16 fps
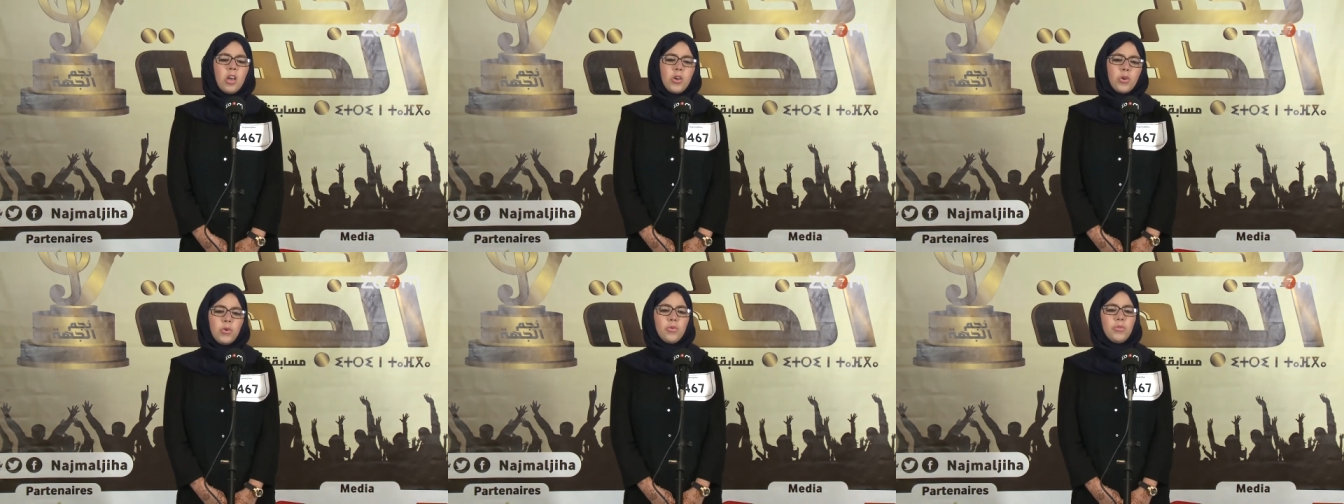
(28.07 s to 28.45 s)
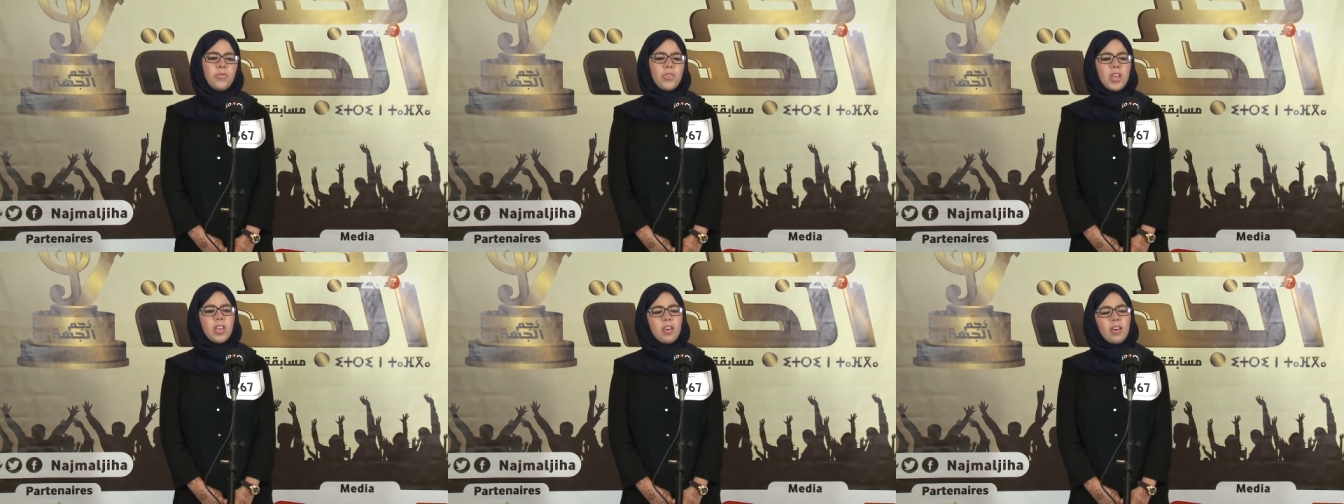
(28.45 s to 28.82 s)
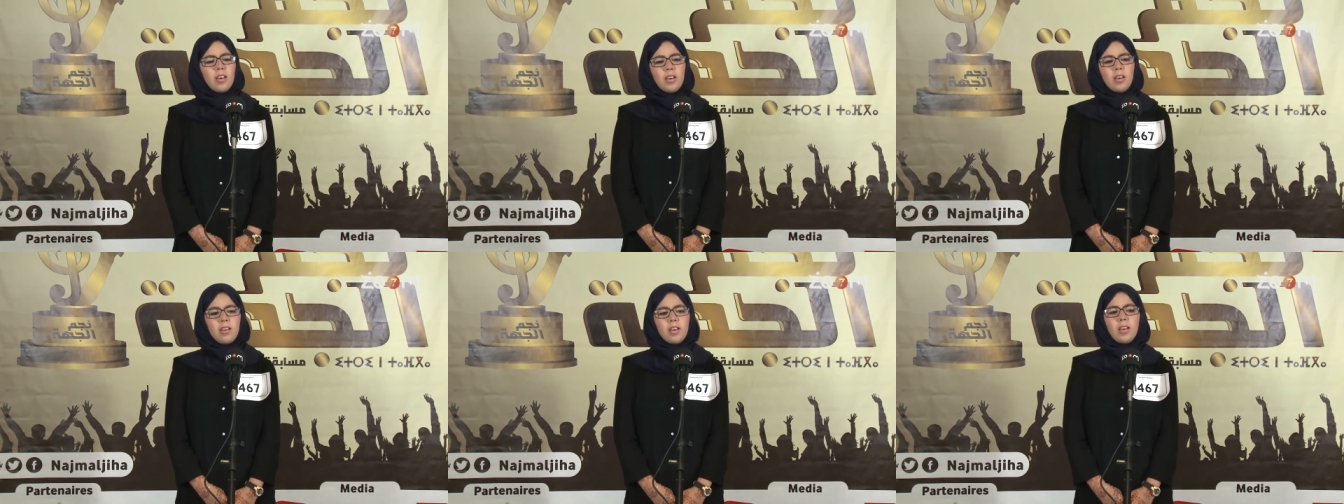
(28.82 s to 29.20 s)
روفي
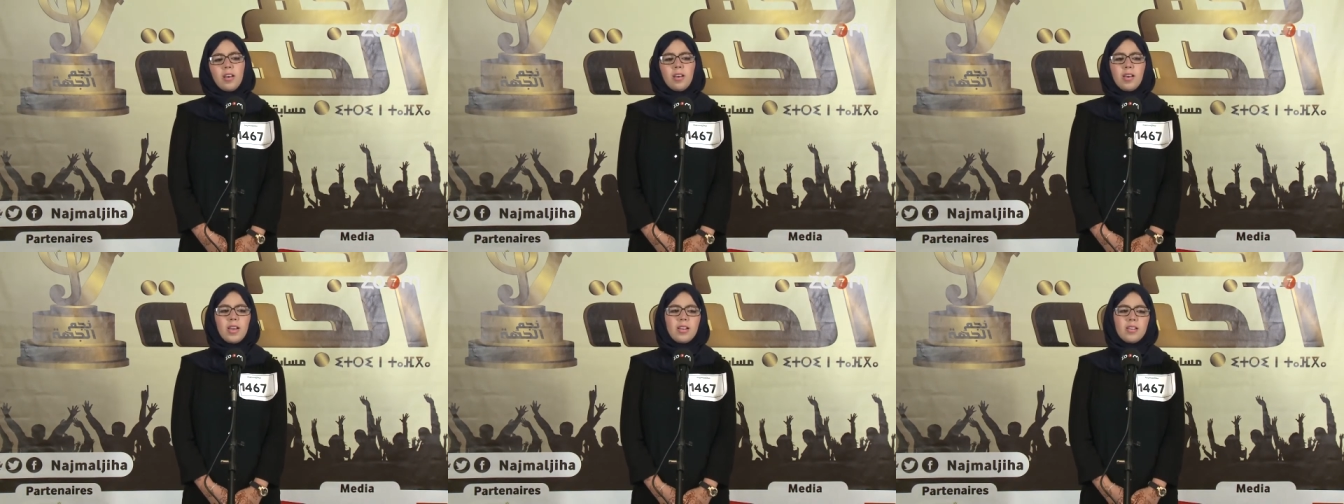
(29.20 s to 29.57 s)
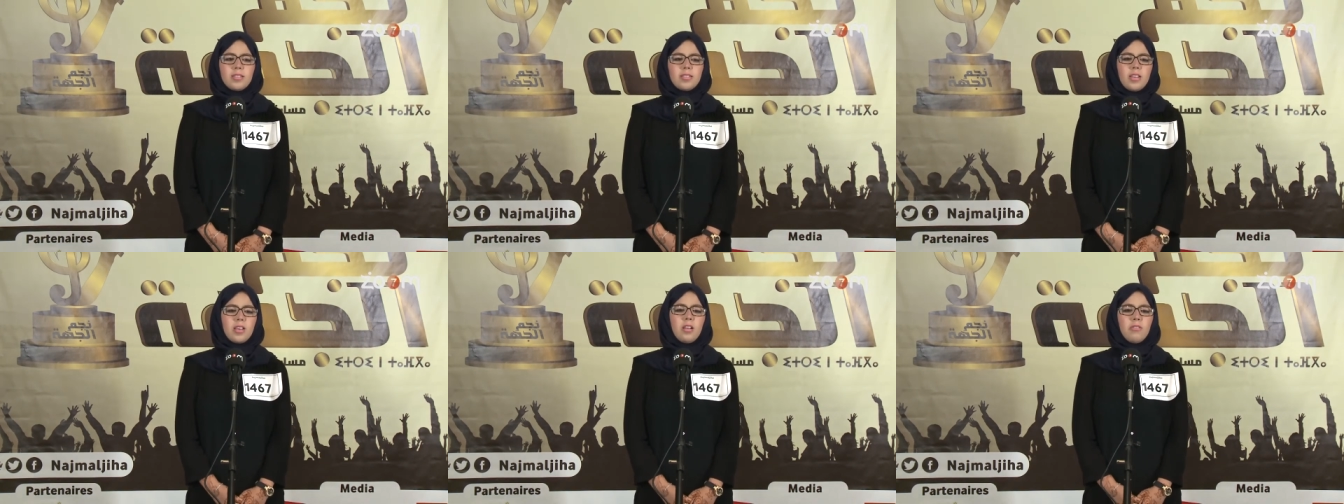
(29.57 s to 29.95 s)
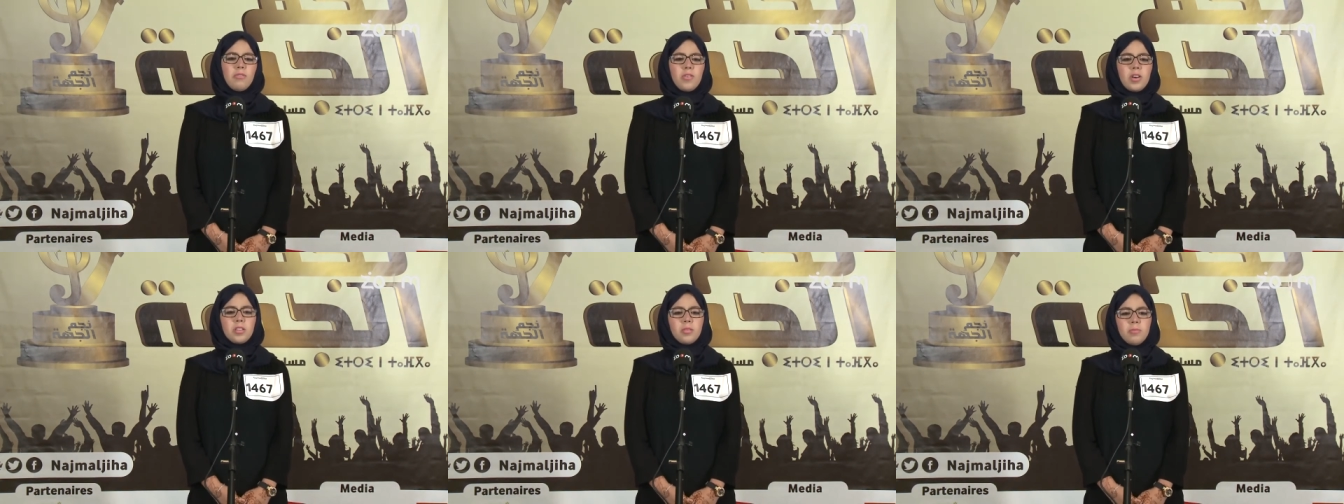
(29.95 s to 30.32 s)
يا الغزال
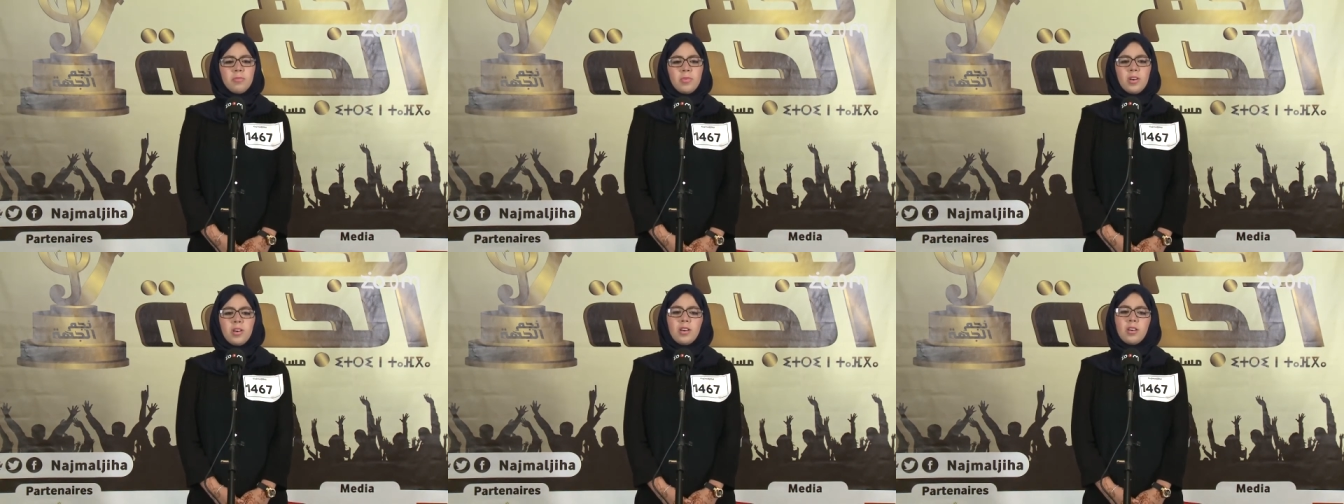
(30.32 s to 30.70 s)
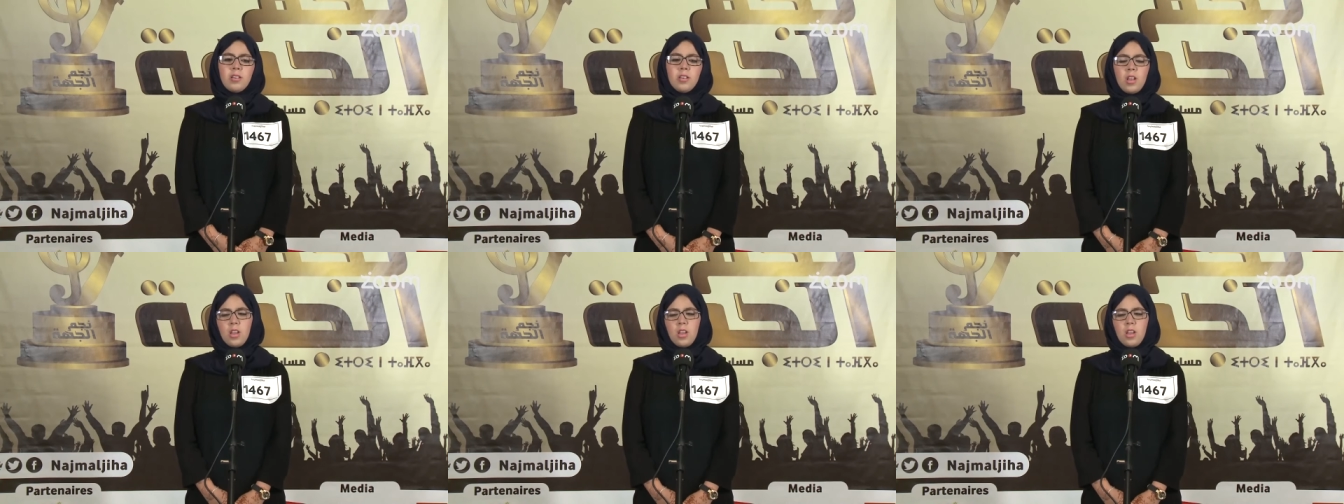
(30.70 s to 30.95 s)
فاطمة